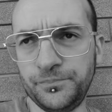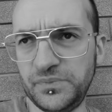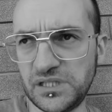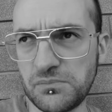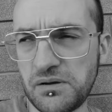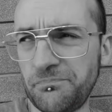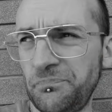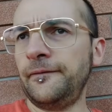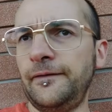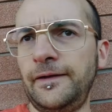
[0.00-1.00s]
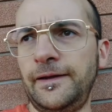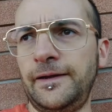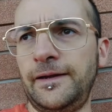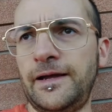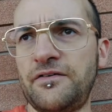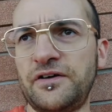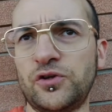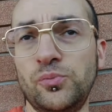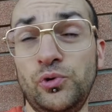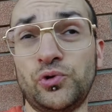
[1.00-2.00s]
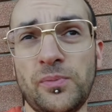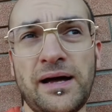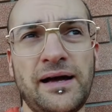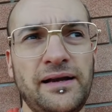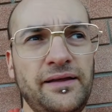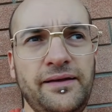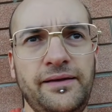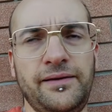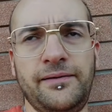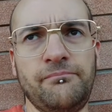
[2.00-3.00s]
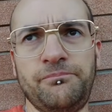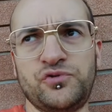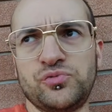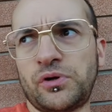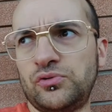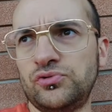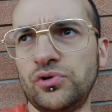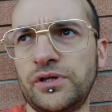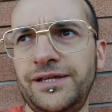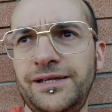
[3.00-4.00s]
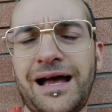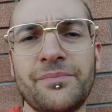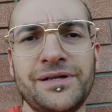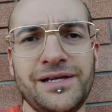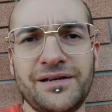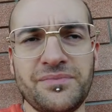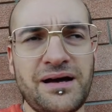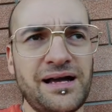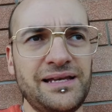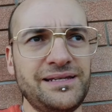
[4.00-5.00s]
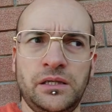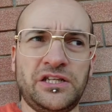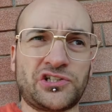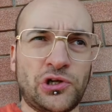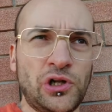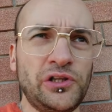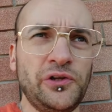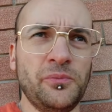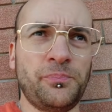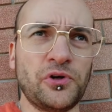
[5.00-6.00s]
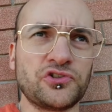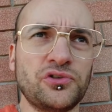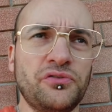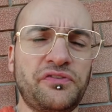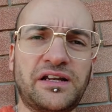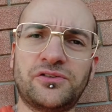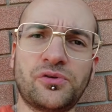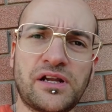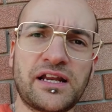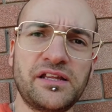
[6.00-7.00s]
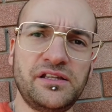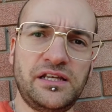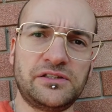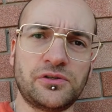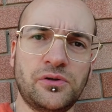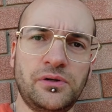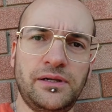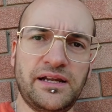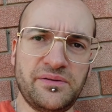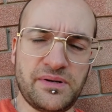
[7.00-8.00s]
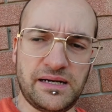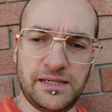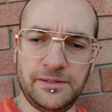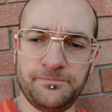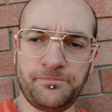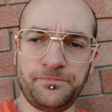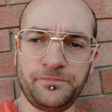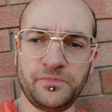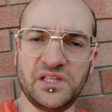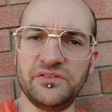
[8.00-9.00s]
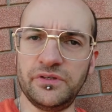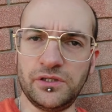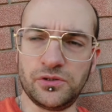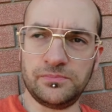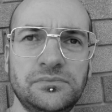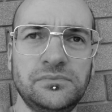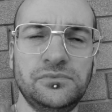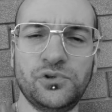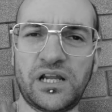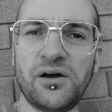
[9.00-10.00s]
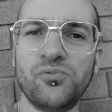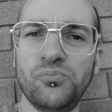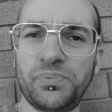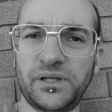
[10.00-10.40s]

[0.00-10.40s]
Birba. E ha fatto molto male, mm, soprattutto a chi ama gli animali. I soldi non possono far tornare indietro l'animale, è vero, non ha un